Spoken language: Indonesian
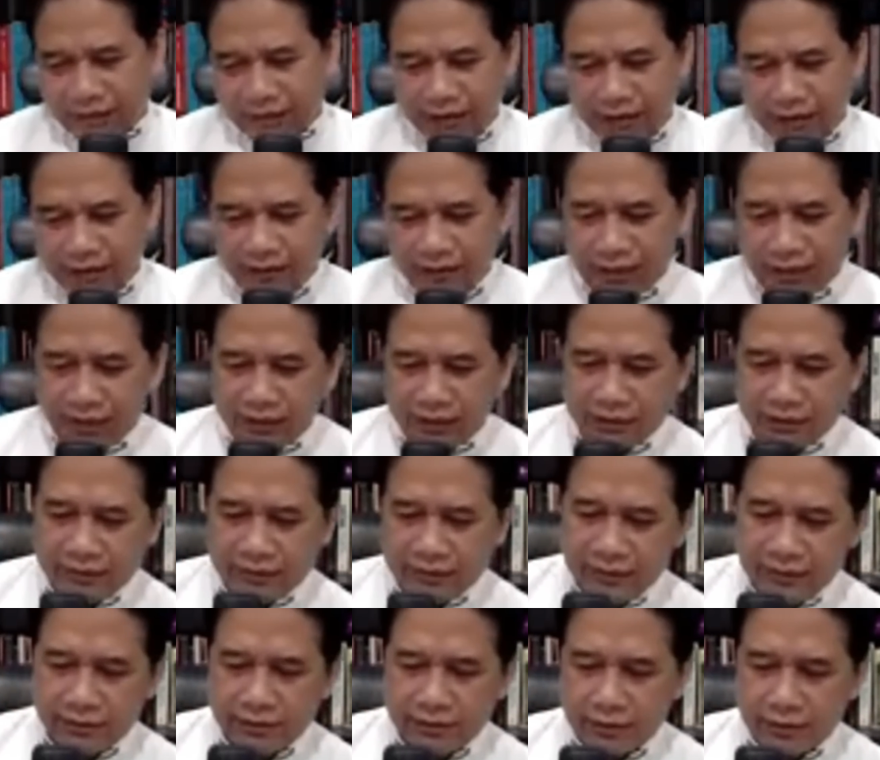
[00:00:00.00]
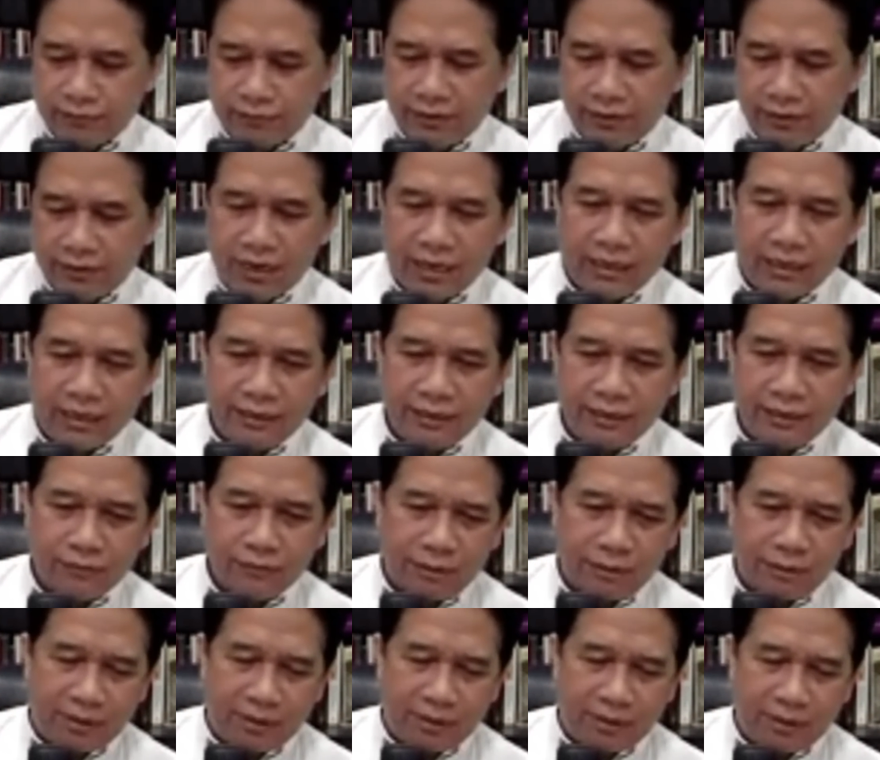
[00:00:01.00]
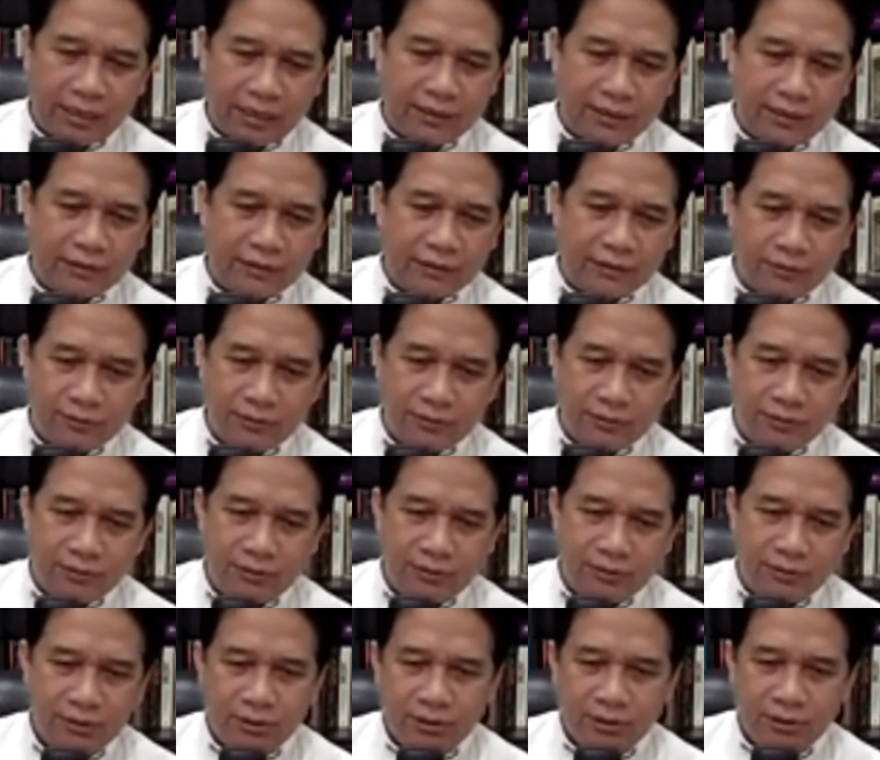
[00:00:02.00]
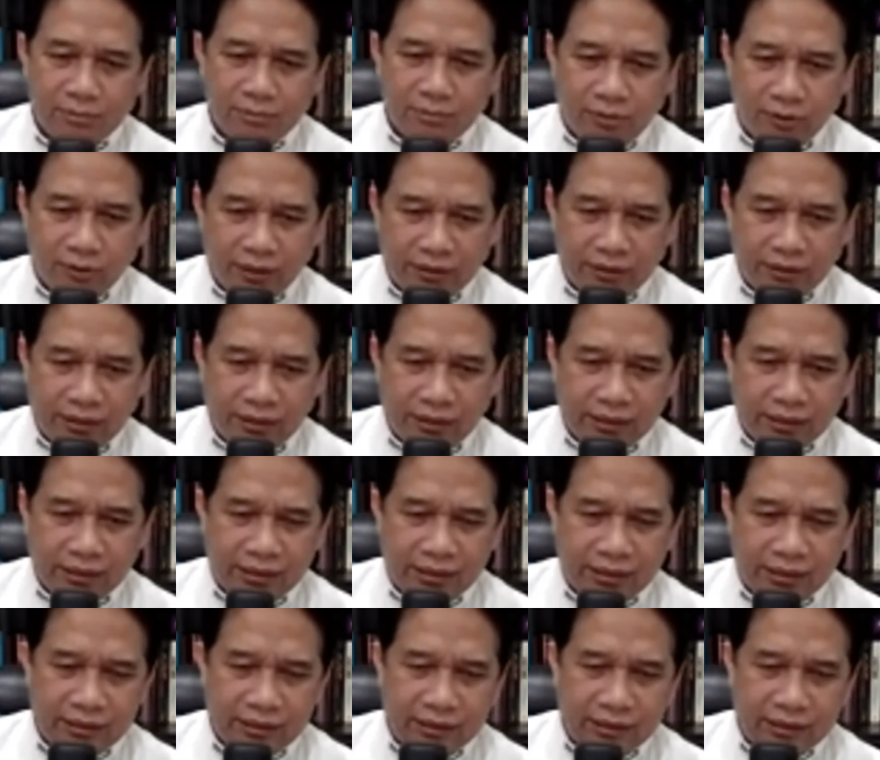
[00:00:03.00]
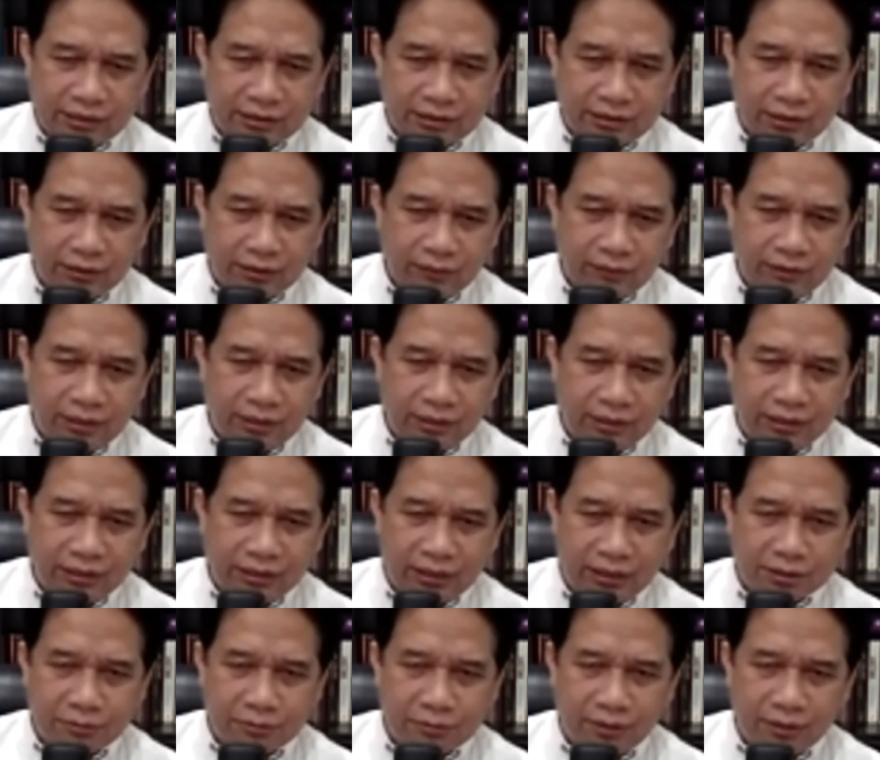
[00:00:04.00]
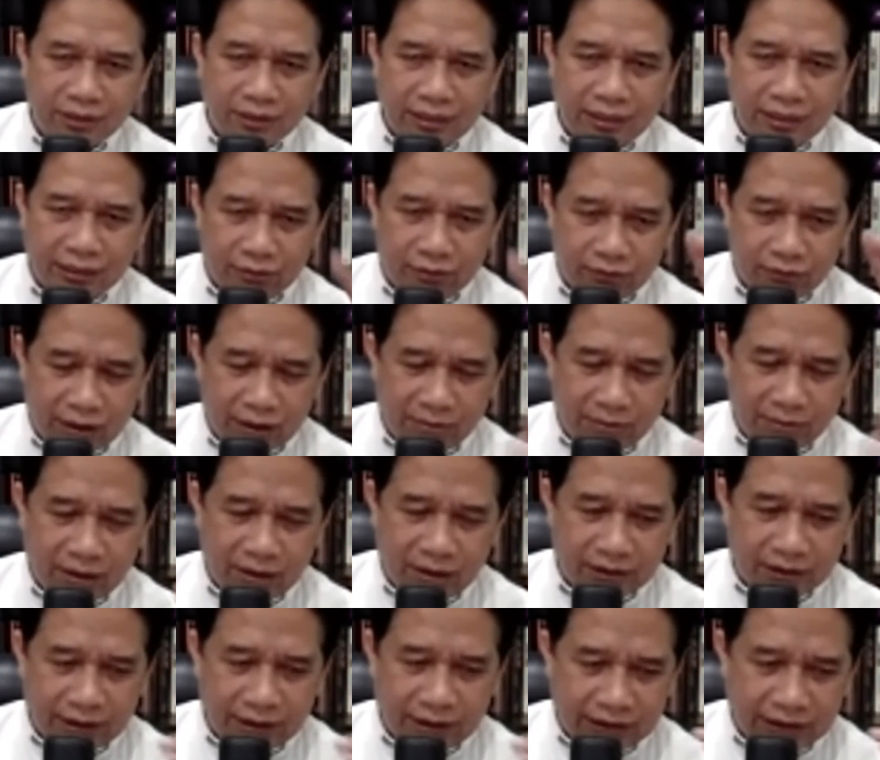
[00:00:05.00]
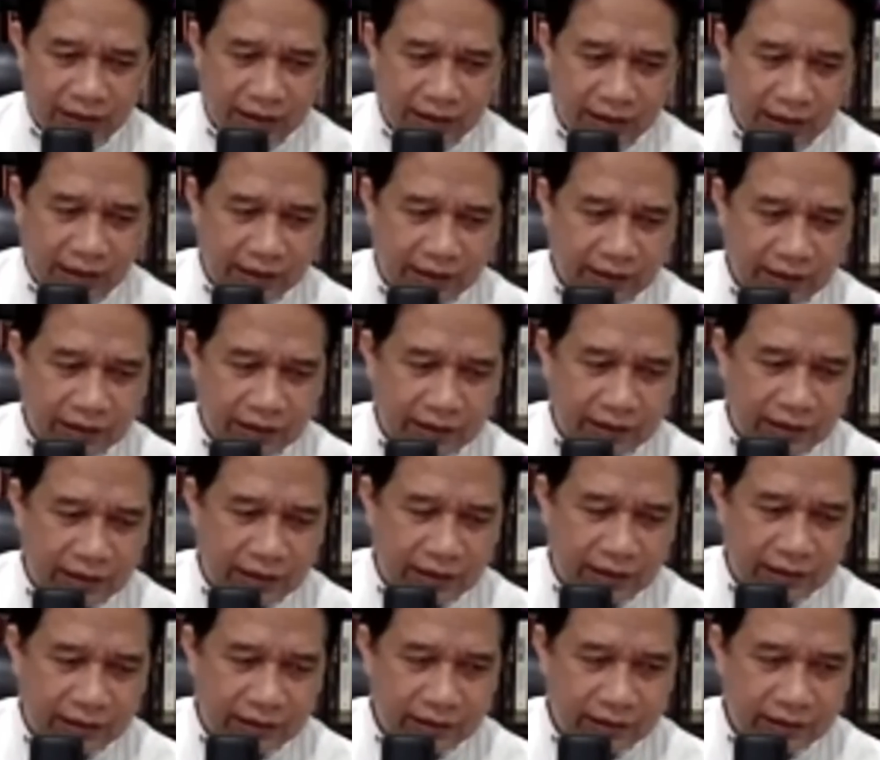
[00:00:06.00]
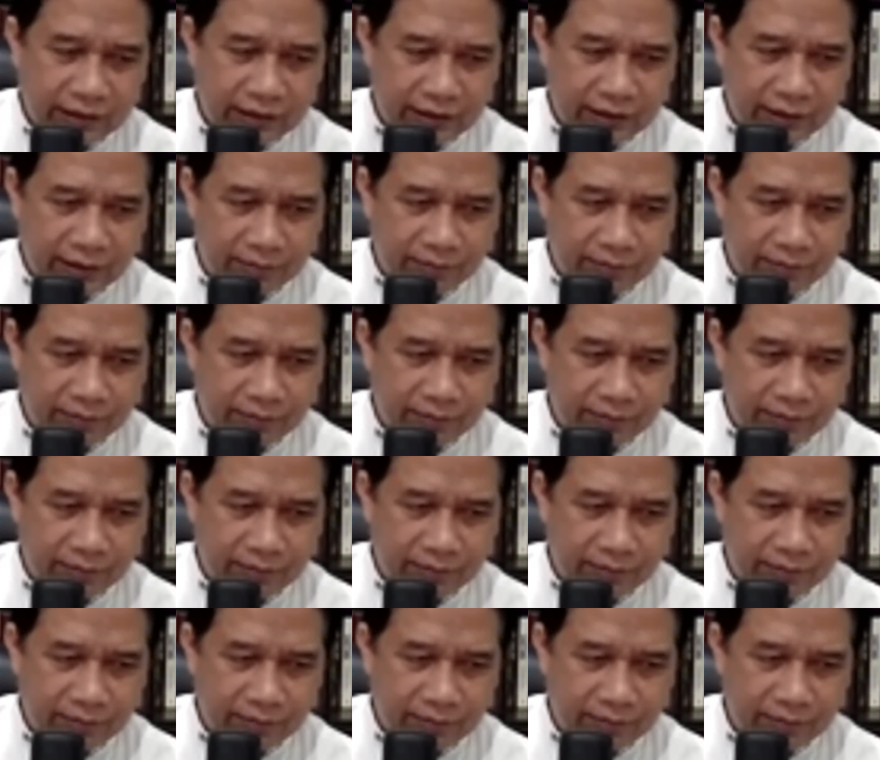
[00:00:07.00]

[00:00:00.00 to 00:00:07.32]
tentang kedua hal itu apakah itu politik identitas atau identitas politik terutama kita kaitkan dengan e,